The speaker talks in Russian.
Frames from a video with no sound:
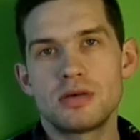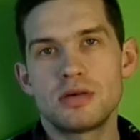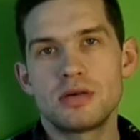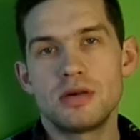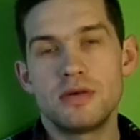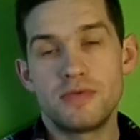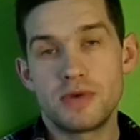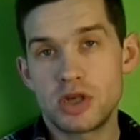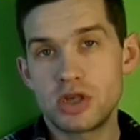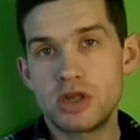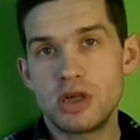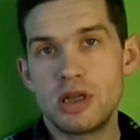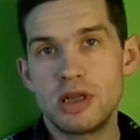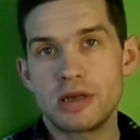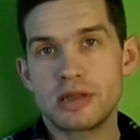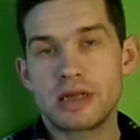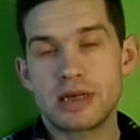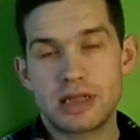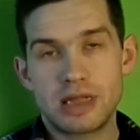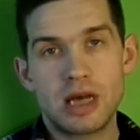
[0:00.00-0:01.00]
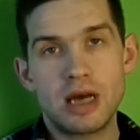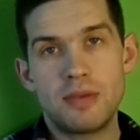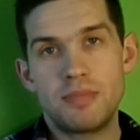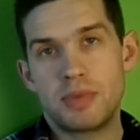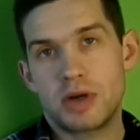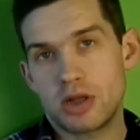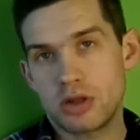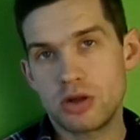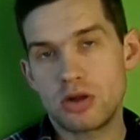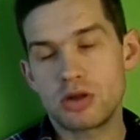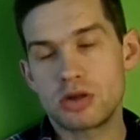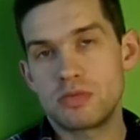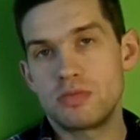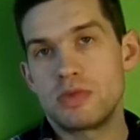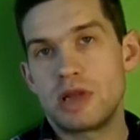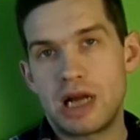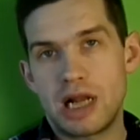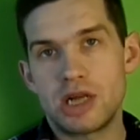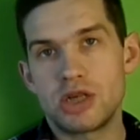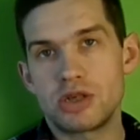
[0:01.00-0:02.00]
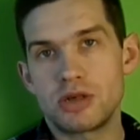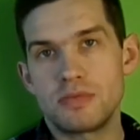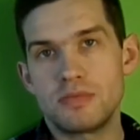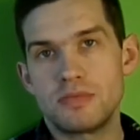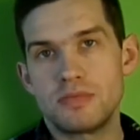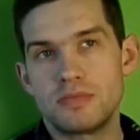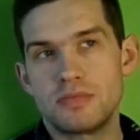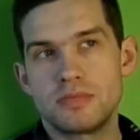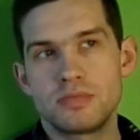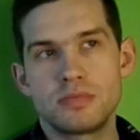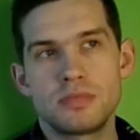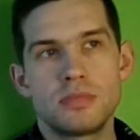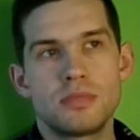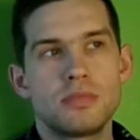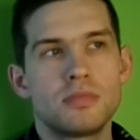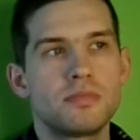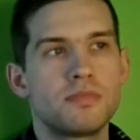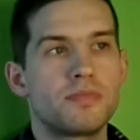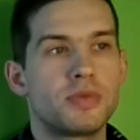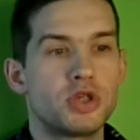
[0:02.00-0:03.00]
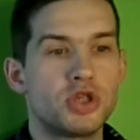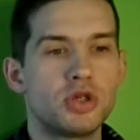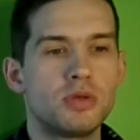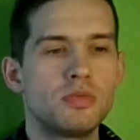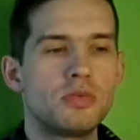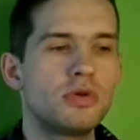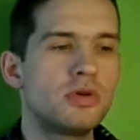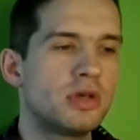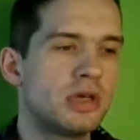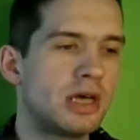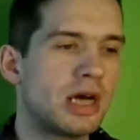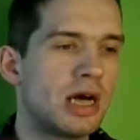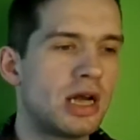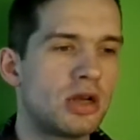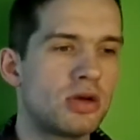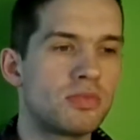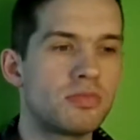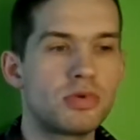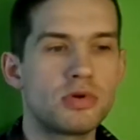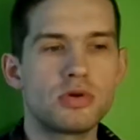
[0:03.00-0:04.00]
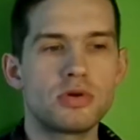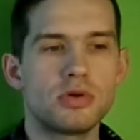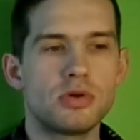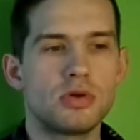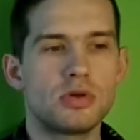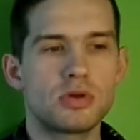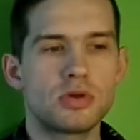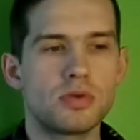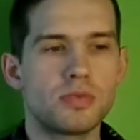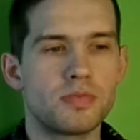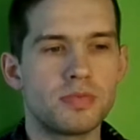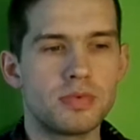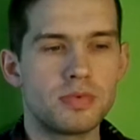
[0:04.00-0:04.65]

Вы решили? Тогда продолжим дальше. Почему я люблю YouTube?